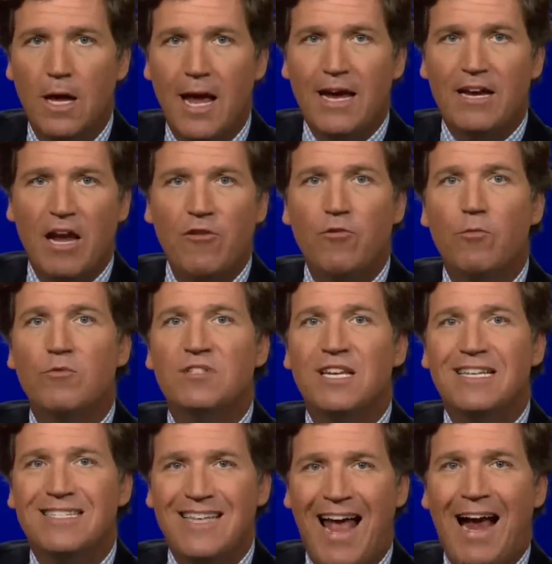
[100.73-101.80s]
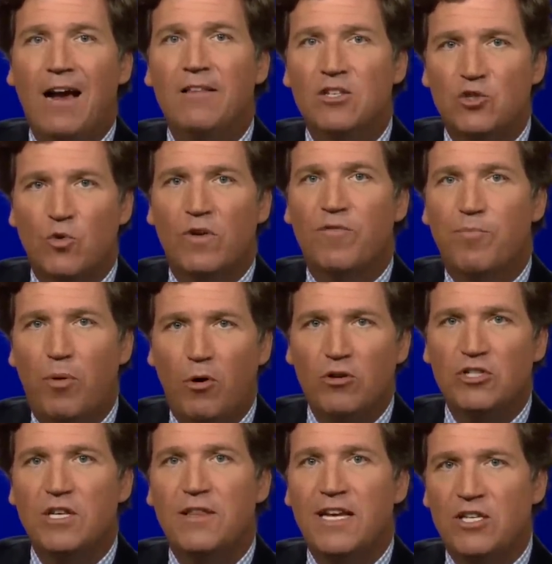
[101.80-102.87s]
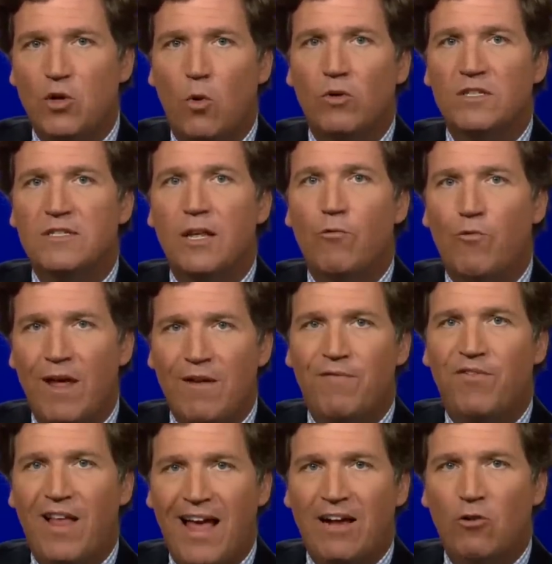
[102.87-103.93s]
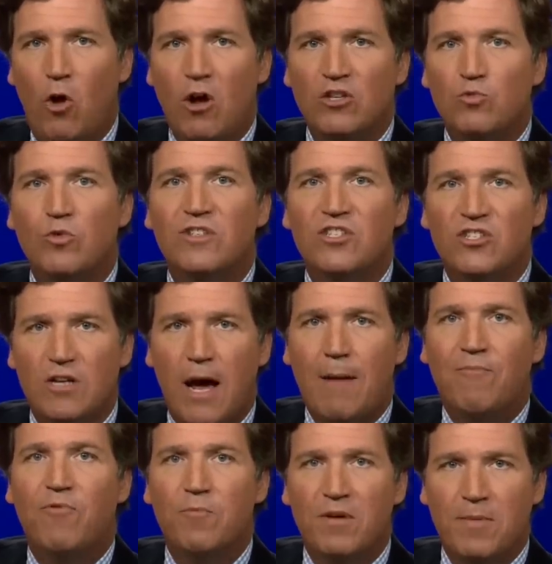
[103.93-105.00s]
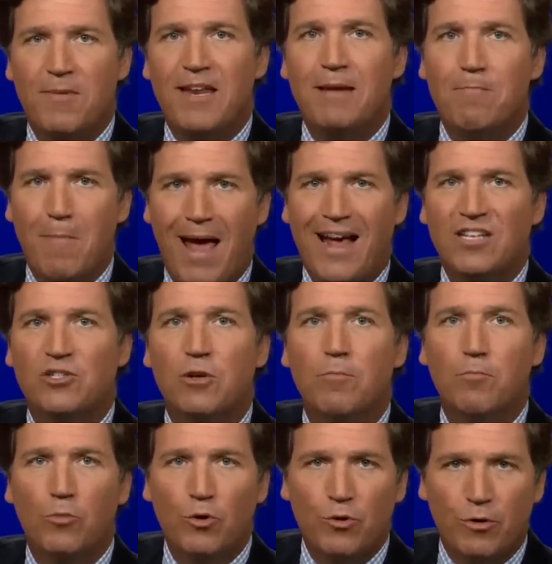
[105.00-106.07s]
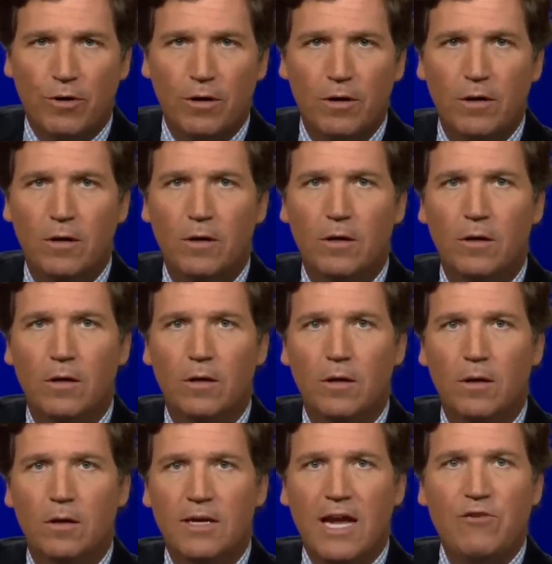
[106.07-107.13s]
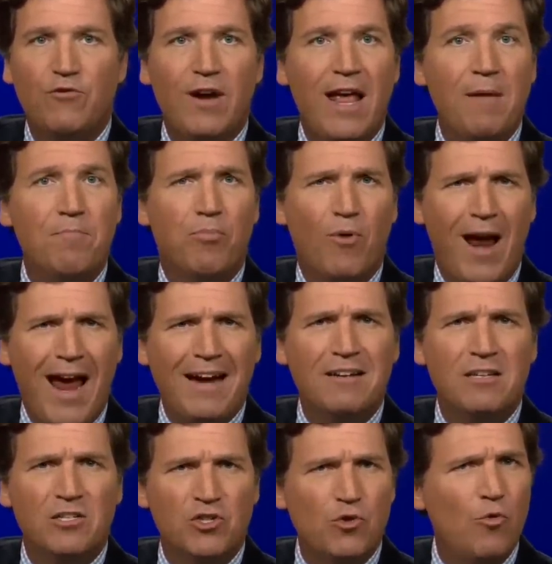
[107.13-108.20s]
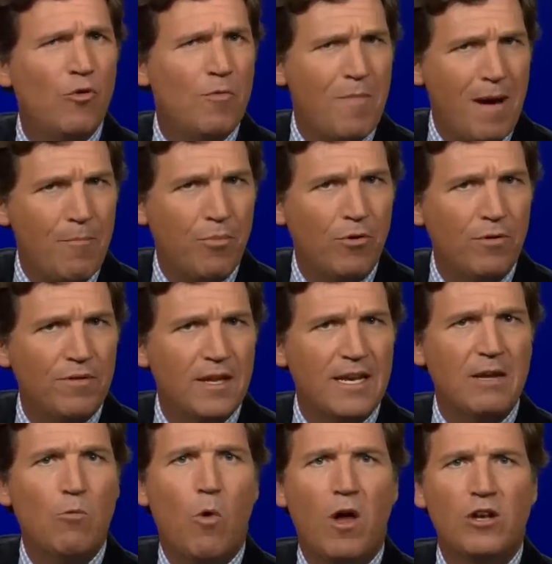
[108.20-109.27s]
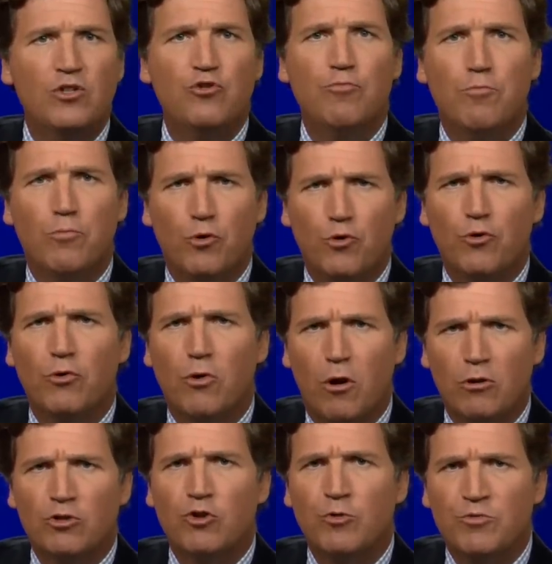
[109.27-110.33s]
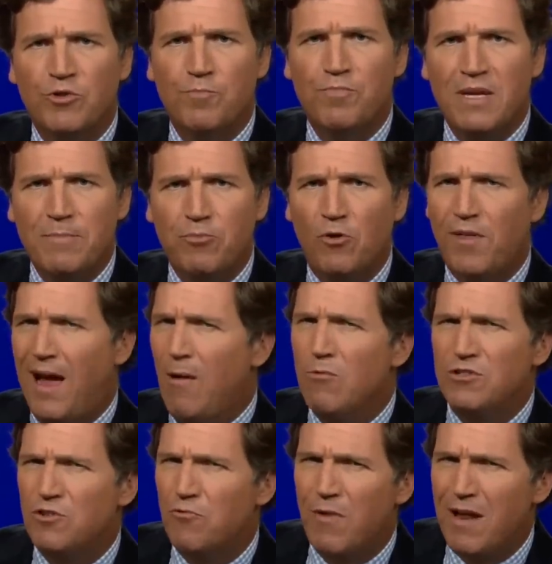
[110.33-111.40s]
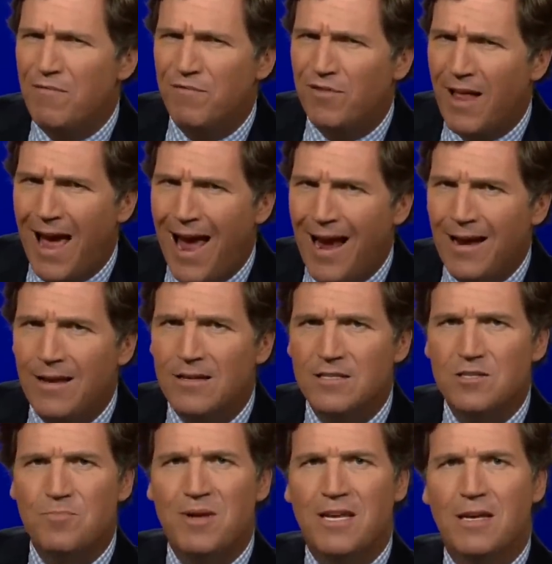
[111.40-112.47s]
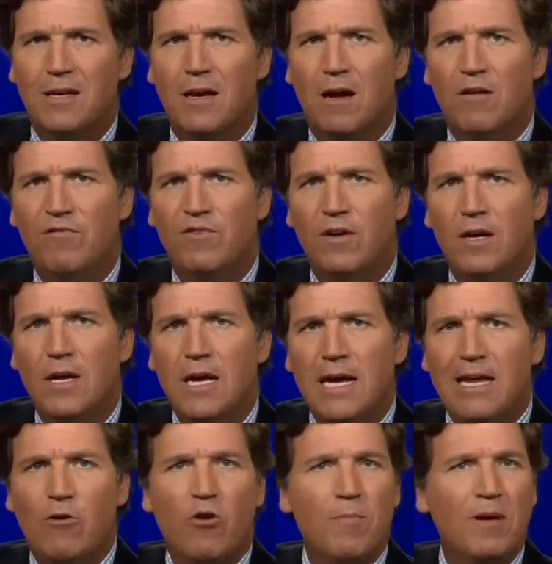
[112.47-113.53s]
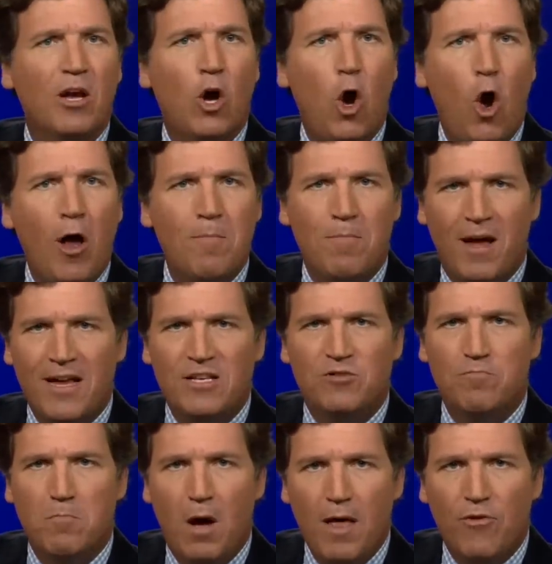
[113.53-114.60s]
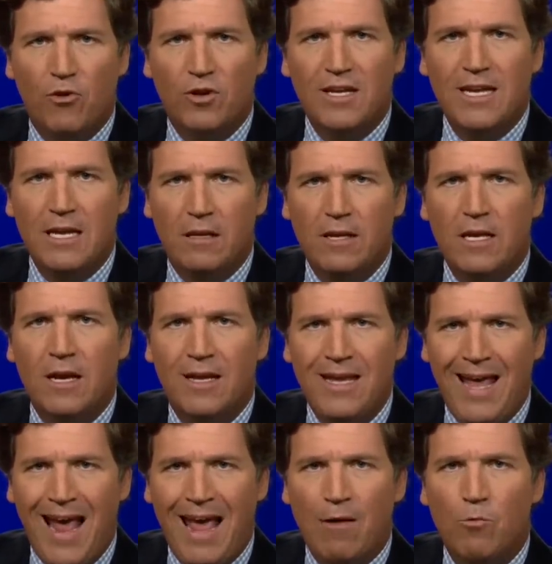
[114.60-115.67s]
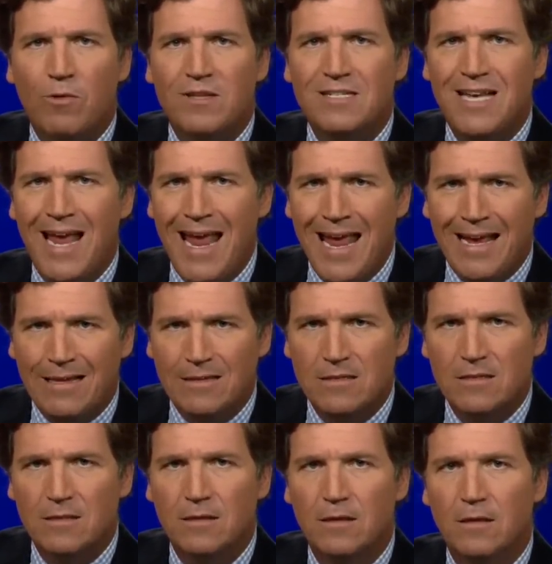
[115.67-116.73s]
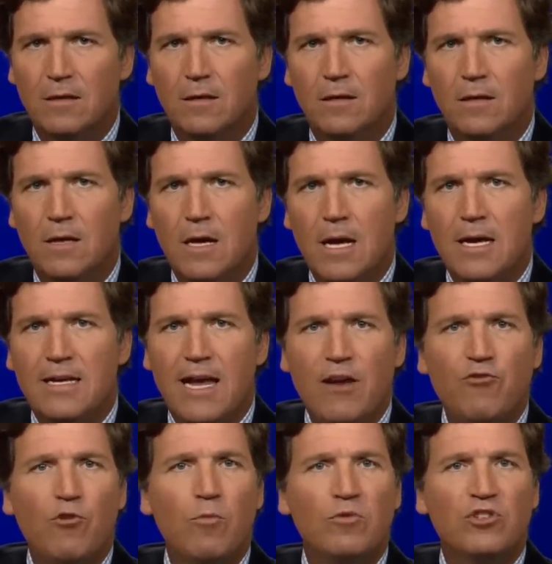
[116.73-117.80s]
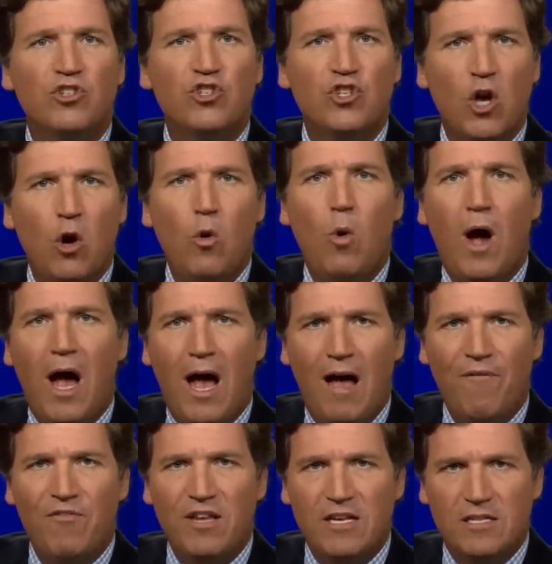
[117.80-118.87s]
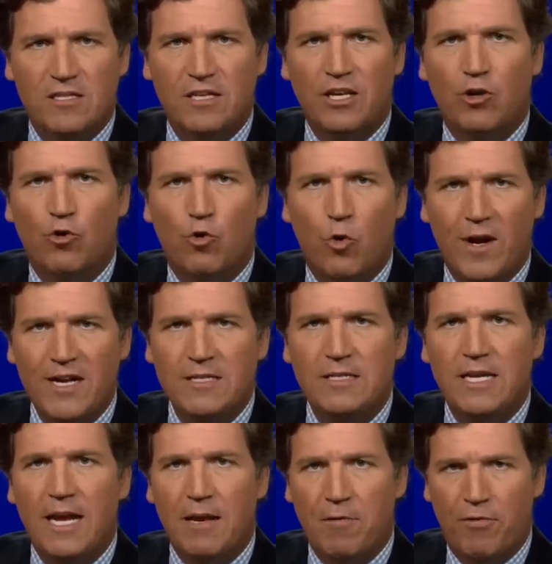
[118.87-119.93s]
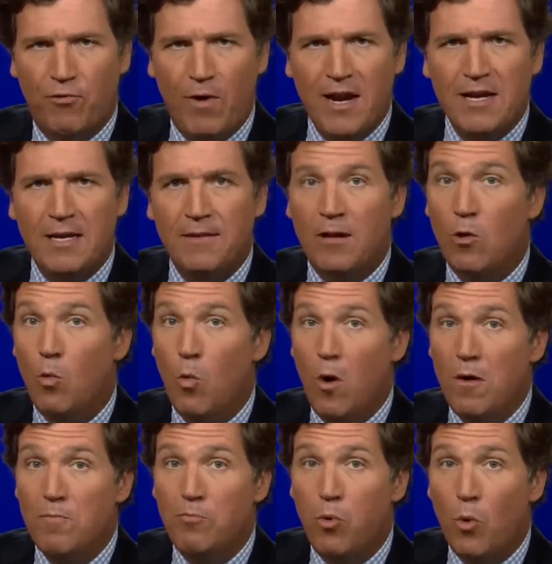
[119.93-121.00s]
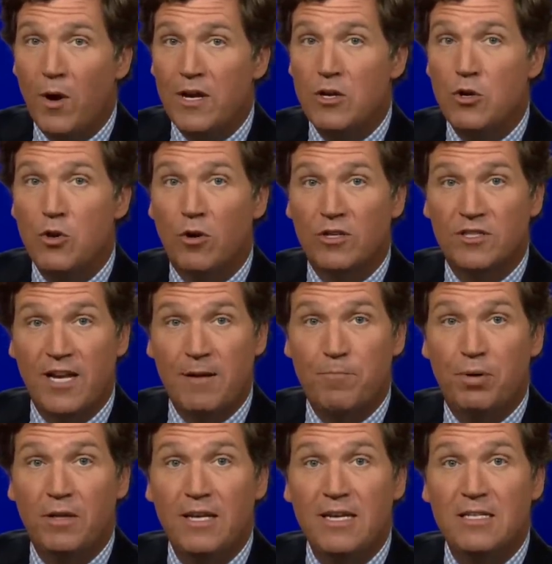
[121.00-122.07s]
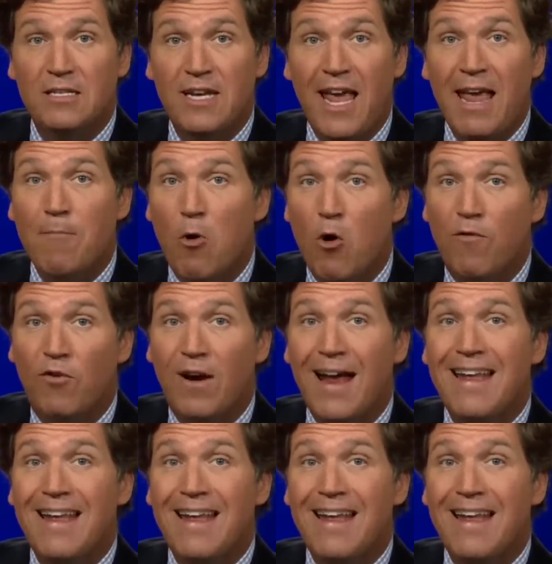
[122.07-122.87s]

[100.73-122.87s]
И Гендрон был именно тем человеком, которого этот закон был призван остановить. Гендрон хвастался в школе, что хотел убить большие группы людей. Тогда это уже был красный флаг. Мать уже ловила его за убийством кошки голыми руками. Гендрон был настолько явно сумасшедшим и опасным, что в какой-то момент к нему пришла полиция и